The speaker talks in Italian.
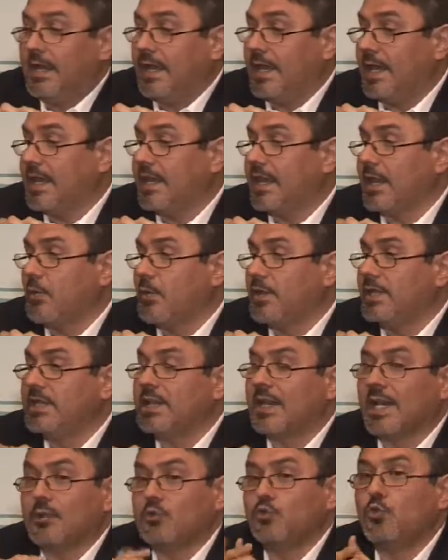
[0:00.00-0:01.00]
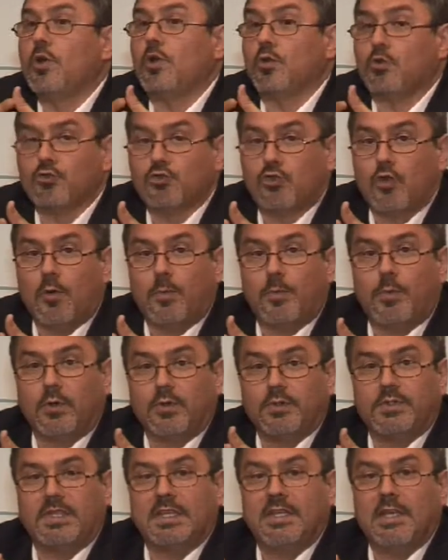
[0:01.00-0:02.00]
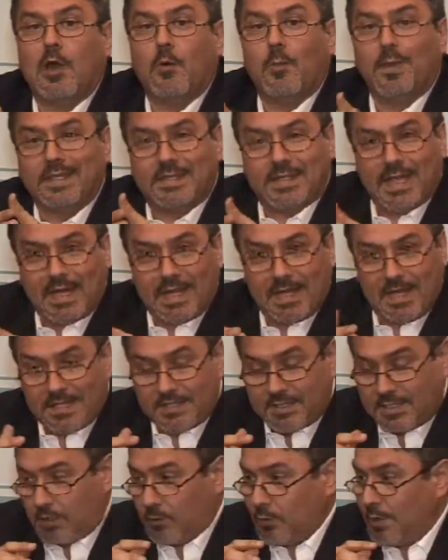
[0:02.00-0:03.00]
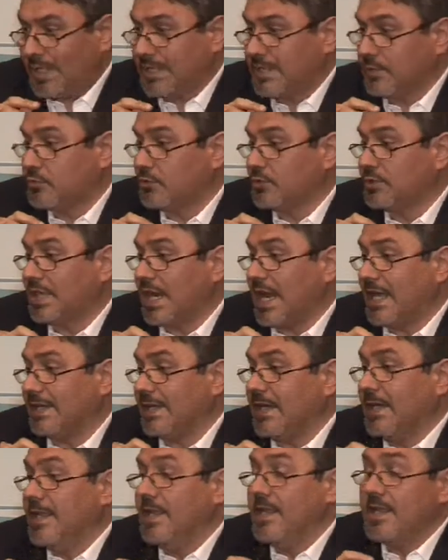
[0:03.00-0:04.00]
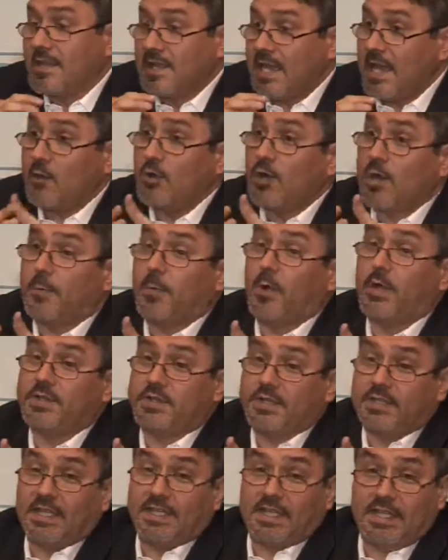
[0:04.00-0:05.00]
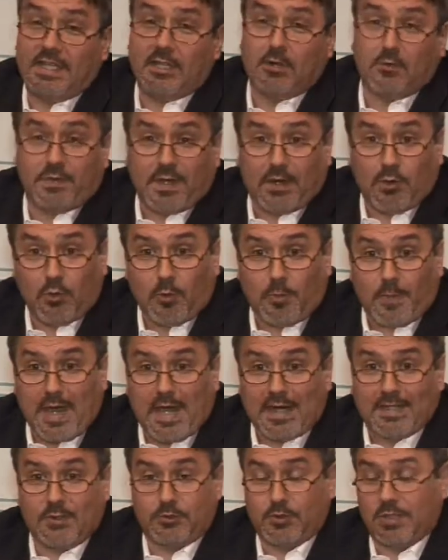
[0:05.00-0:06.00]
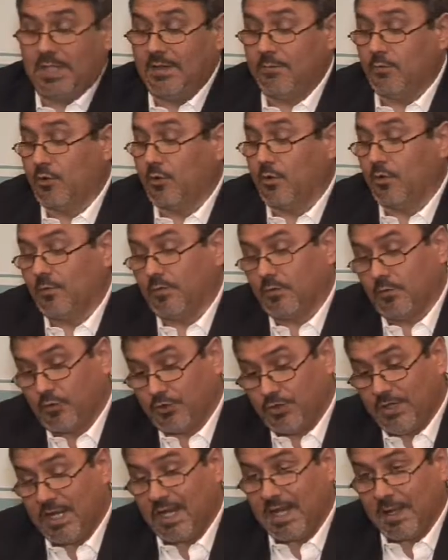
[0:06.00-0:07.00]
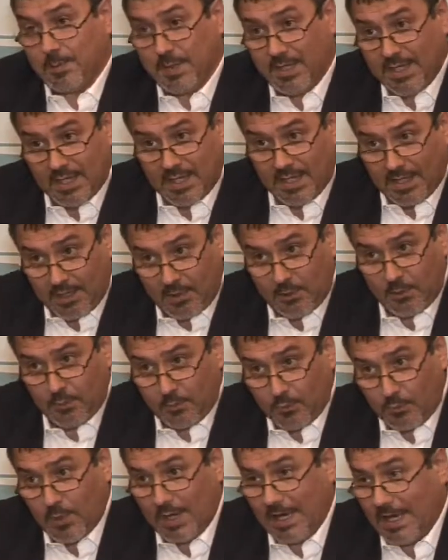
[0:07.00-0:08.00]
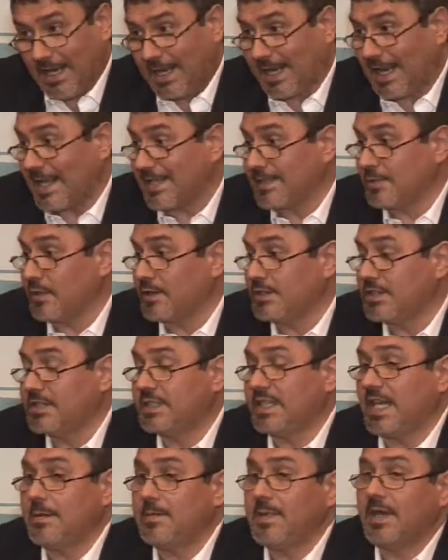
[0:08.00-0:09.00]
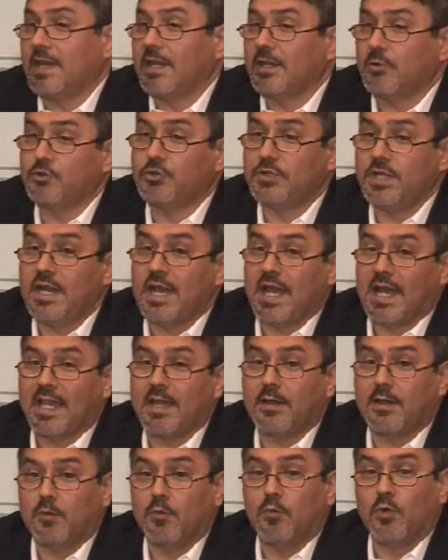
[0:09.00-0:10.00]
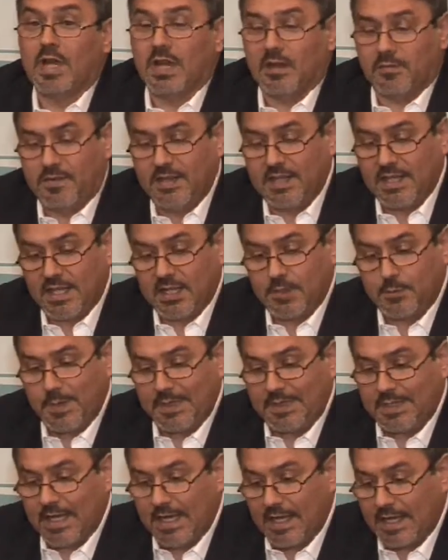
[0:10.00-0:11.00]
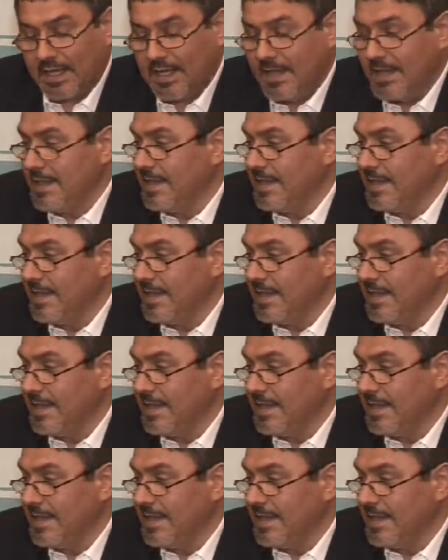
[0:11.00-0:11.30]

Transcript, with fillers: e che quindi raggiunga lo scopo di aumentare la sicurezza su strada. Chiaro che poi i cittadini devono fare la loro parte, cioè devono riuscire a capire qual è la razza del sistema e riuscire anche comunque alla fine a rispettare,